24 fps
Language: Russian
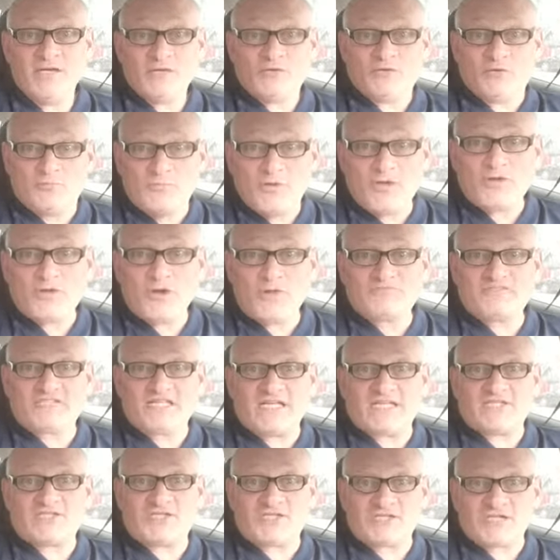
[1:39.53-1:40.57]
Ну, берем в
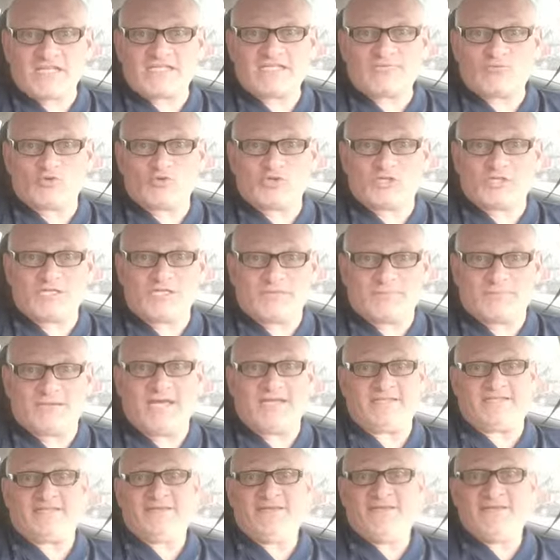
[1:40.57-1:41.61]
следующий раз, мужики, блядь,